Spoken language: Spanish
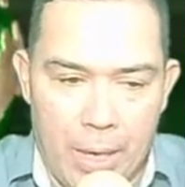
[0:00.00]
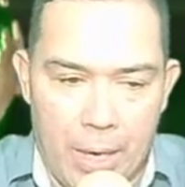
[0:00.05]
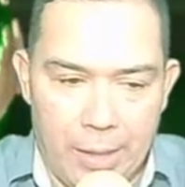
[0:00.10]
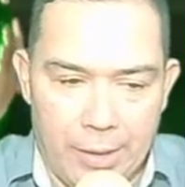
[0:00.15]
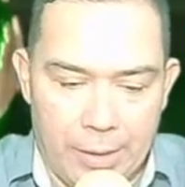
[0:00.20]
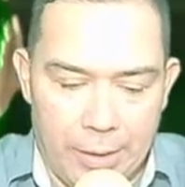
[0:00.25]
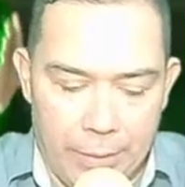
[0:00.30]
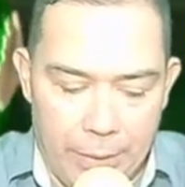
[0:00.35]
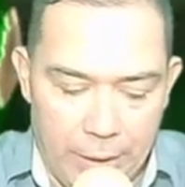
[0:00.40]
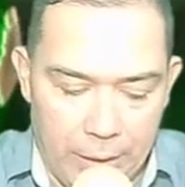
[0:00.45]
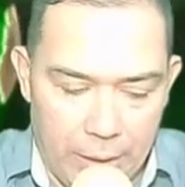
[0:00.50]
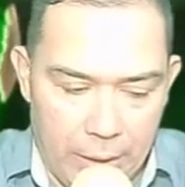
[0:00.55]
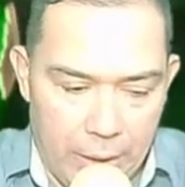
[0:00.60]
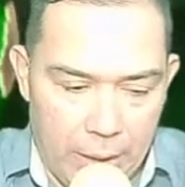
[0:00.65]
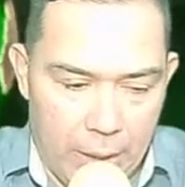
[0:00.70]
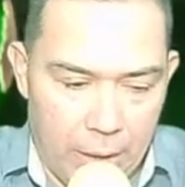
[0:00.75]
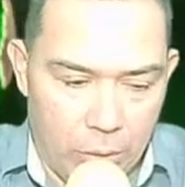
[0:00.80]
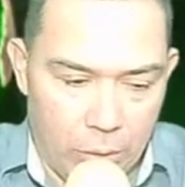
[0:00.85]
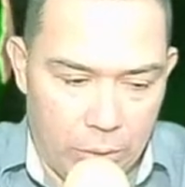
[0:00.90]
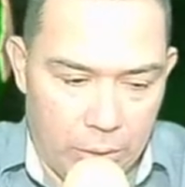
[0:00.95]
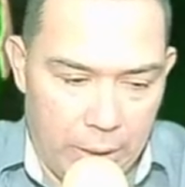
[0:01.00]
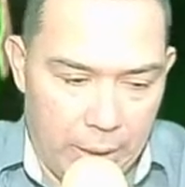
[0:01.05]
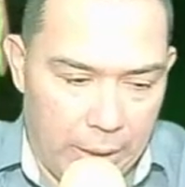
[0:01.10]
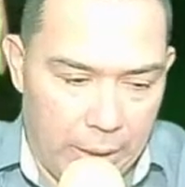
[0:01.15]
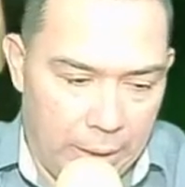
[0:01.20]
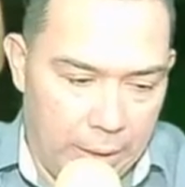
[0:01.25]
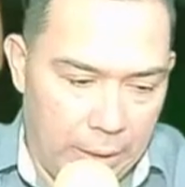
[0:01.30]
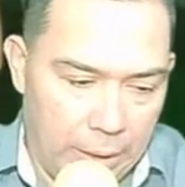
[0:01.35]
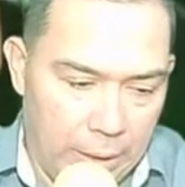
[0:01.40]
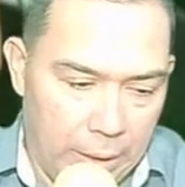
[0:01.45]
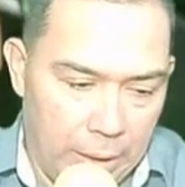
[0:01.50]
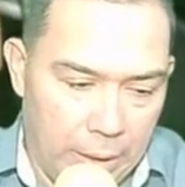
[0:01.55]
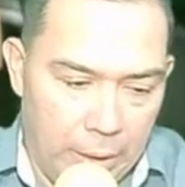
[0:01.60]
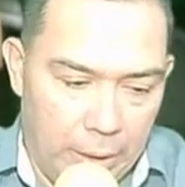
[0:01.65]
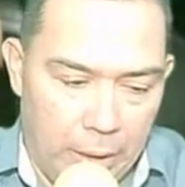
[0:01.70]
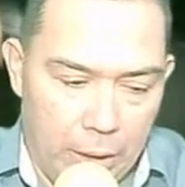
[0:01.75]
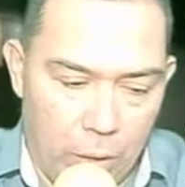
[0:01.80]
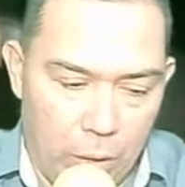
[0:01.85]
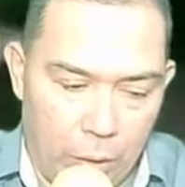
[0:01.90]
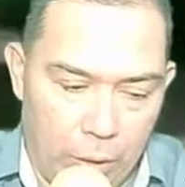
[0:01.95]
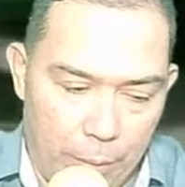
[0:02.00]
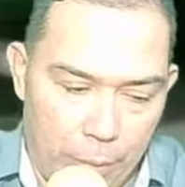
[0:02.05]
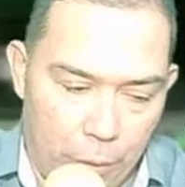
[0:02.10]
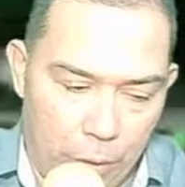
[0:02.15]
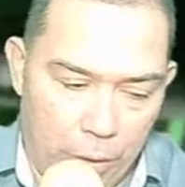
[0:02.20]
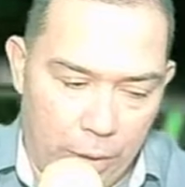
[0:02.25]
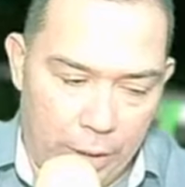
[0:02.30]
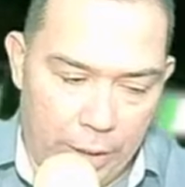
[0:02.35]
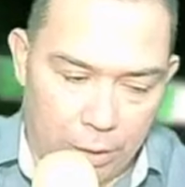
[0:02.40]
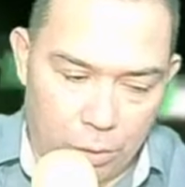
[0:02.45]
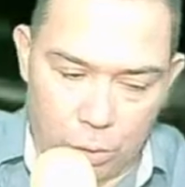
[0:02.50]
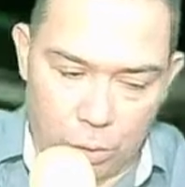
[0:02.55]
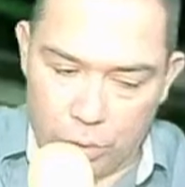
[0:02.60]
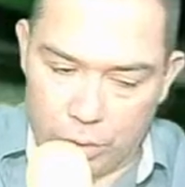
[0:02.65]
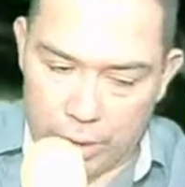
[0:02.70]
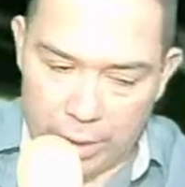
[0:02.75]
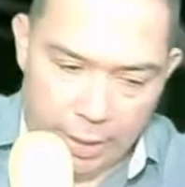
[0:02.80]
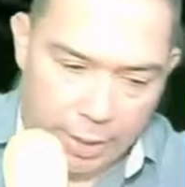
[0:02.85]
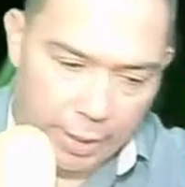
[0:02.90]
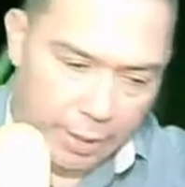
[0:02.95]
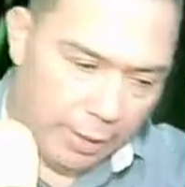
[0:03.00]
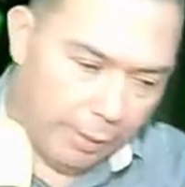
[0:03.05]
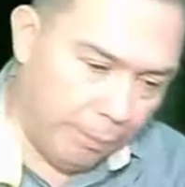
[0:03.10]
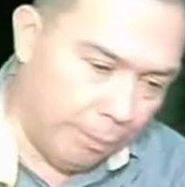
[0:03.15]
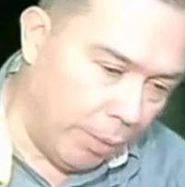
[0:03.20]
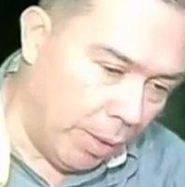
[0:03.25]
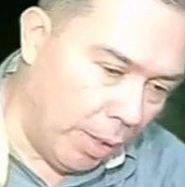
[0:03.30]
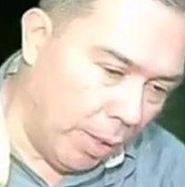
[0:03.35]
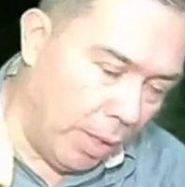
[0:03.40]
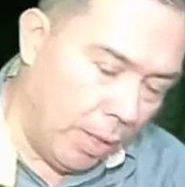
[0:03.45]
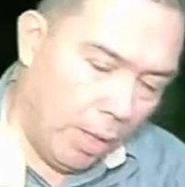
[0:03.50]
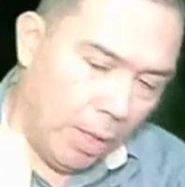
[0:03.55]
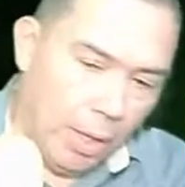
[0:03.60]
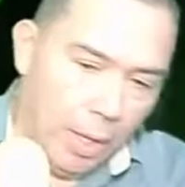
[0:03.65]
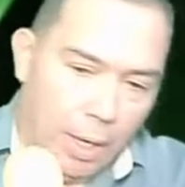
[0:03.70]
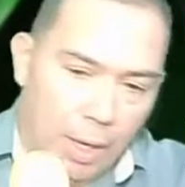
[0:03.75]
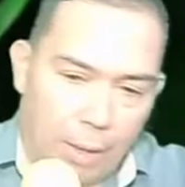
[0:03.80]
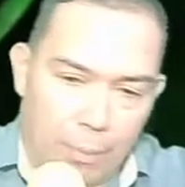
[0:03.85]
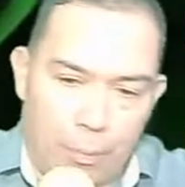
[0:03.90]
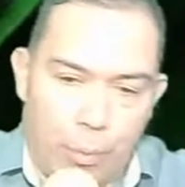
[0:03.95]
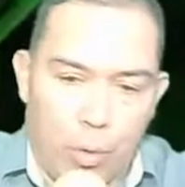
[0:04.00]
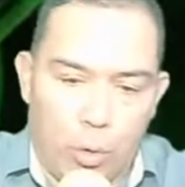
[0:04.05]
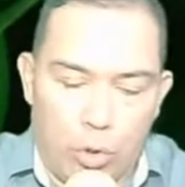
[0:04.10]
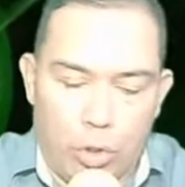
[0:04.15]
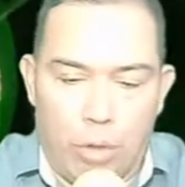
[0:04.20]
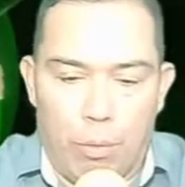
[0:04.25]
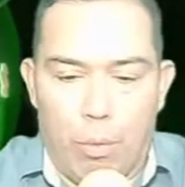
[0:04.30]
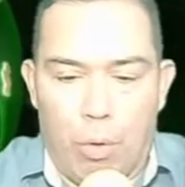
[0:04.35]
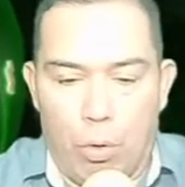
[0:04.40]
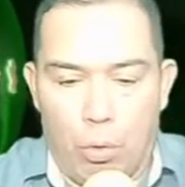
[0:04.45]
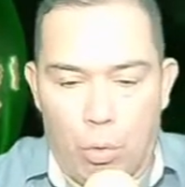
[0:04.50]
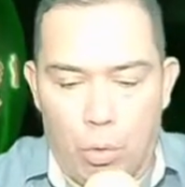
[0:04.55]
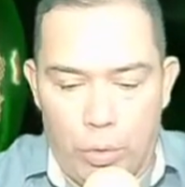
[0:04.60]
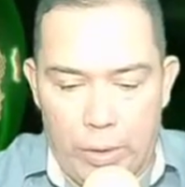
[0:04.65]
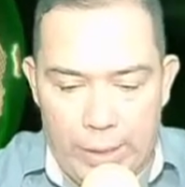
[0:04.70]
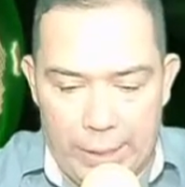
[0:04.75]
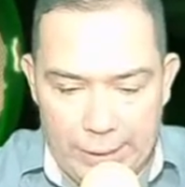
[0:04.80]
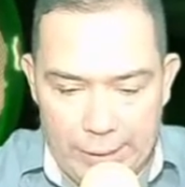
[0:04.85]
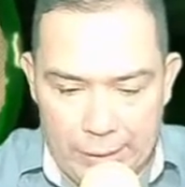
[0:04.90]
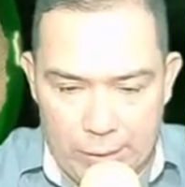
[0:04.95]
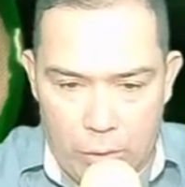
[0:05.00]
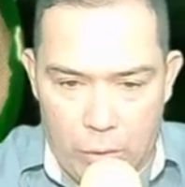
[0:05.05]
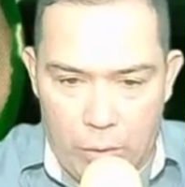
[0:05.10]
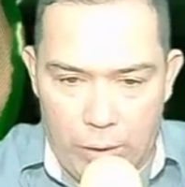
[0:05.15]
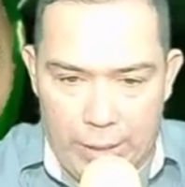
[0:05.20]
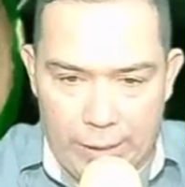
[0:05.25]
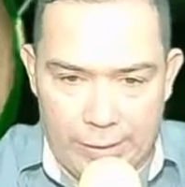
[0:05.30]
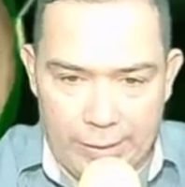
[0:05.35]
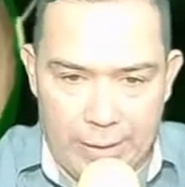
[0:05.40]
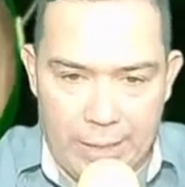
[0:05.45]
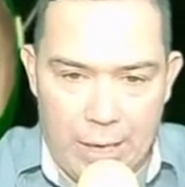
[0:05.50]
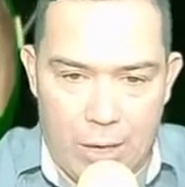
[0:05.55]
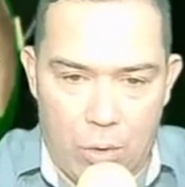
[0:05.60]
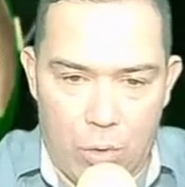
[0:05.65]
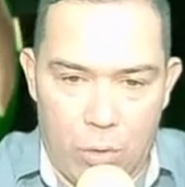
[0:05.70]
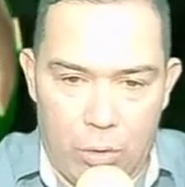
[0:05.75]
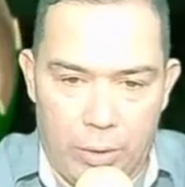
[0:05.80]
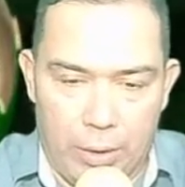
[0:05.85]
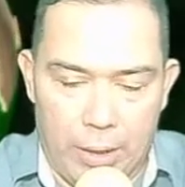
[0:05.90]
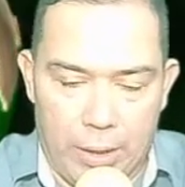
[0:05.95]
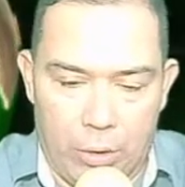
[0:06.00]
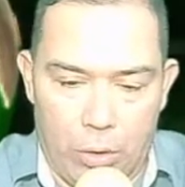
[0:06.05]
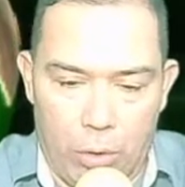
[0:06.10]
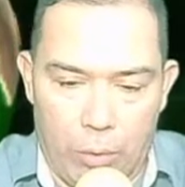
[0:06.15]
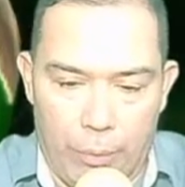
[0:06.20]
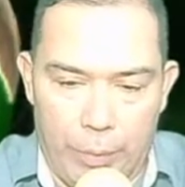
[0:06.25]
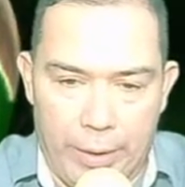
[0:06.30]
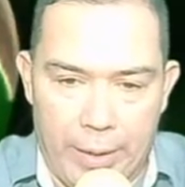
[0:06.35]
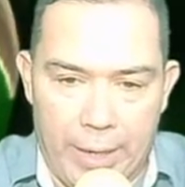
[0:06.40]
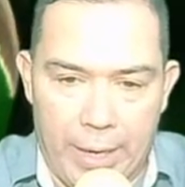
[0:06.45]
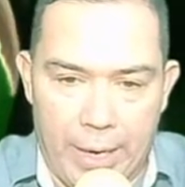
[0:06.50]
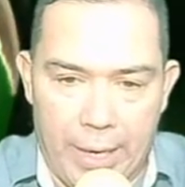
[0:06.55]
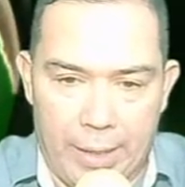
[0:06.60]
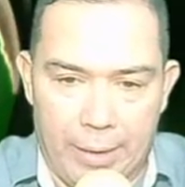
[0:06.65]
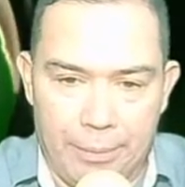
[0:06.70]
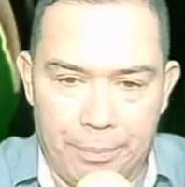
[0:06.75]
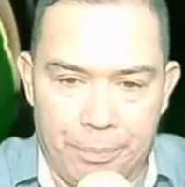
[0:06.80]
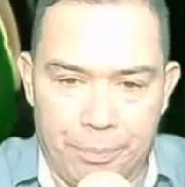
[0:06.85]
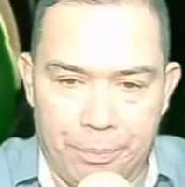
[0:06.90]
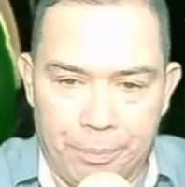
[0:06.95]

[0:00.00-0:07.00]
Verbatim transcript: Ahí se va a enterar usted de lo que podría suceder el próximo lunes con esta onda tropical